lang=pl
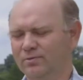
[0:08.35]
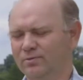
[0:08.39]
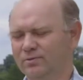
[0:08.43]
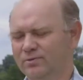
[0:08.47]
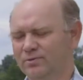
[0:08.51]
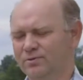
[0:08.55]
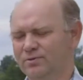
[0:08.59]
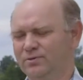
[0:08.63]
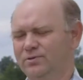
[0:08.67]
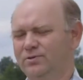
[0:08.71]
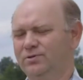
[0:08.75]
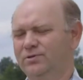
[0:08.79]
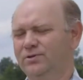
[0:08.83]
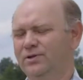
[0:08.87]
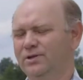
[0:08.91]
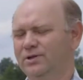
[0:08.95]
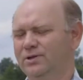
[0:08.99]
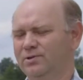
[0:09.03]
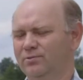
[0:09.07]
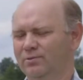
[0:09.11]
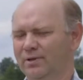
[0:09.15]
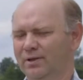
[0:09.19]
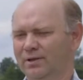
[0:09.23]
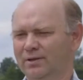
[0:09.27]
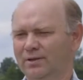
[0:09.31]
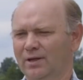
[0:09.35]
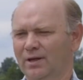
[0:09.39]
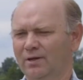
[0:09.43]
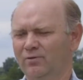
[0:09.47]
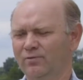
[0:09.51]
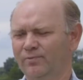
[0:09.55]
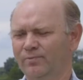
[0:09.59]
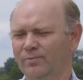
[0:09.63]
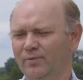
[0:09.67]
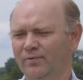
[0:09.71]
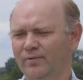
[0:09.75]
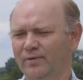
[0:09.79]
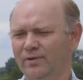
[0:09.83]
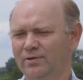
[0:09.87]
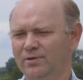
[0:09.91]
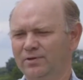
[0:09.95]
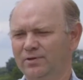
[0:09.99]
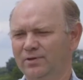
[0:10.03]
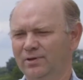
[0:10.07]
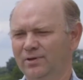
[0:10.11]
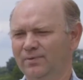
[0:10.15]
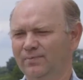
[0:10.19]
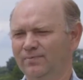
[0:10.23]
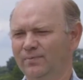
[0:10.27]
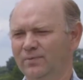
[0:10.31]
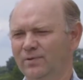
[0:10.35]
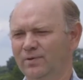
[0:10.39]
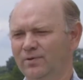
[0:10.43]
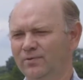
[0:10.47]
30 hektarów powierzchni,